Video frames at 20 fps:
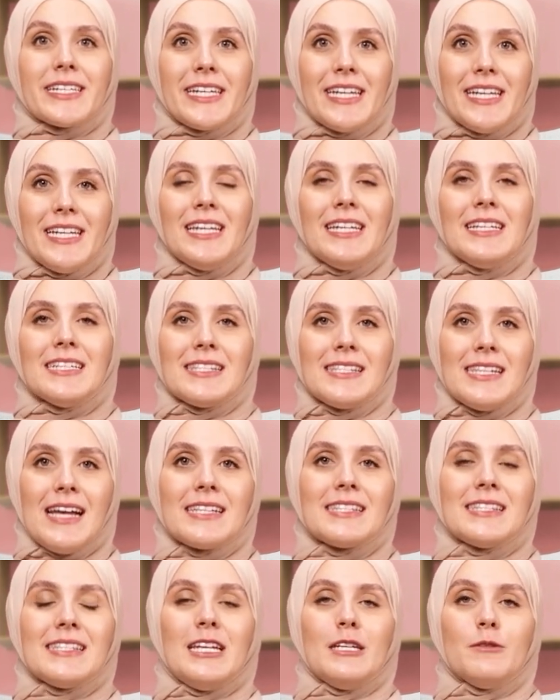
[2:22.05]
كل
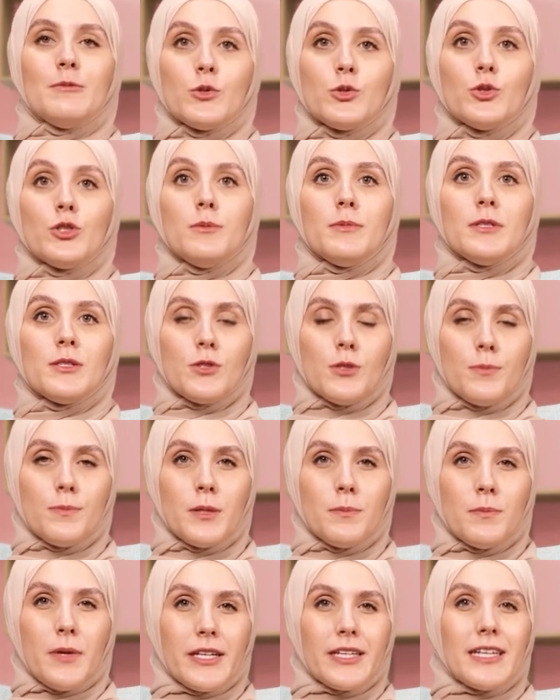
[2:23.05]
السناكس يلي موجوده
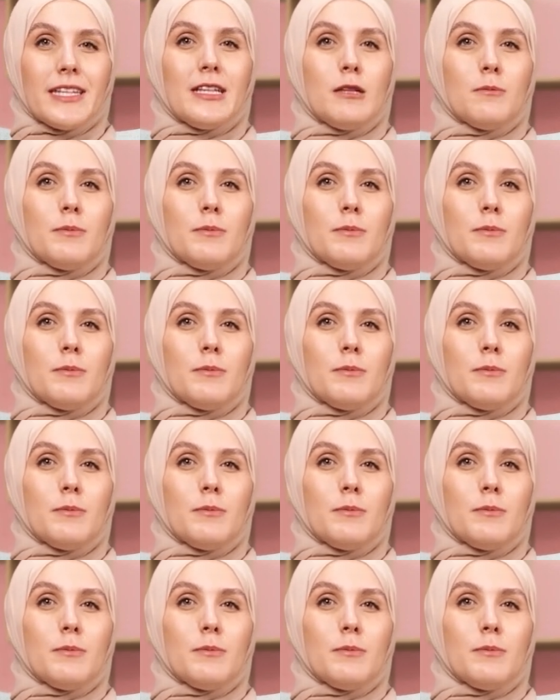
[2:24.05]
بالسوبر ماركت